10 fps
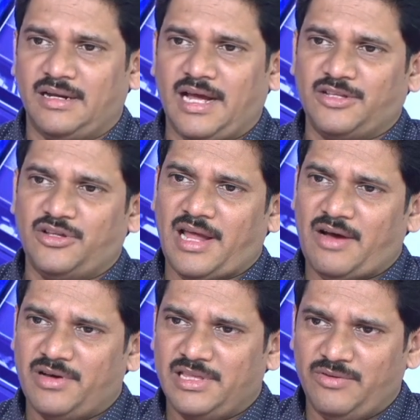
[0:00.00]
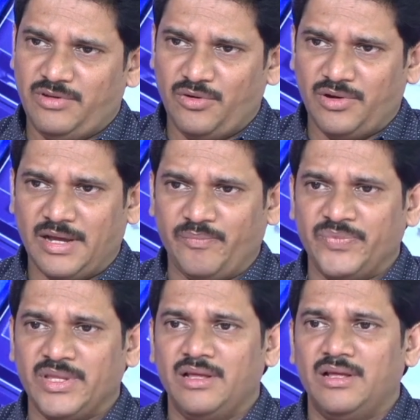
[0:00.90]
నగదు లావాదేవీలు ఉన్నా
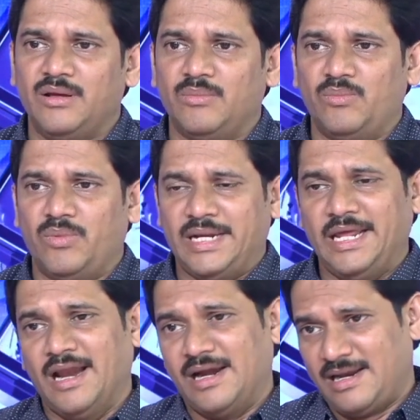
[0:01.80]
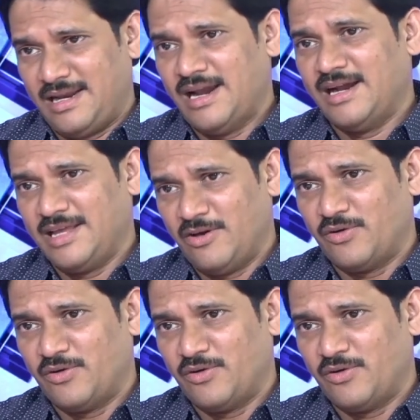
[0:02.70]
మనీ లాండరింగ్ లాంటివి ఏమైనా